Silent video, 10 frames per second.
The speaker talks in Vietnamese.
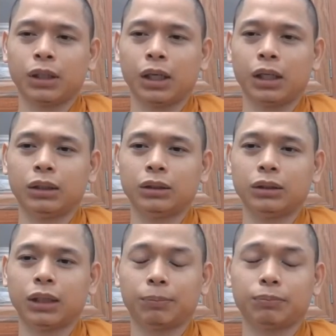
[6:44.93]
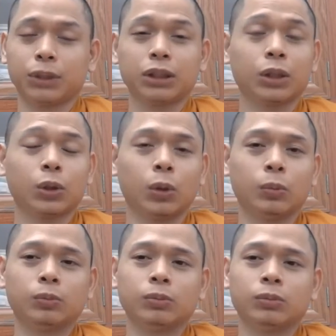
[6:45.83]
đến gặp đức thế
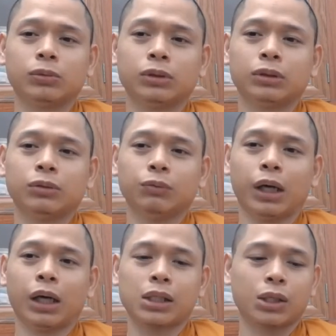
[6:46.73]
tôn và